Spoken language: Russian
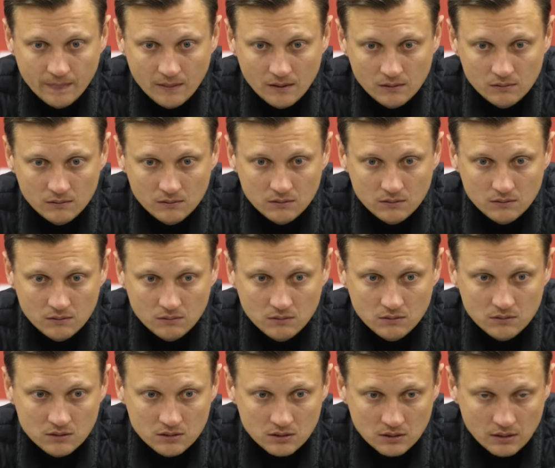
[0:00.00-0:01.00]

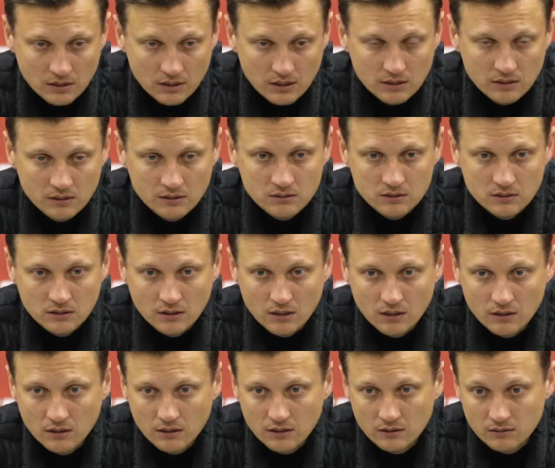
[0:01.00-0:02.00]
э, сыграли, сыграли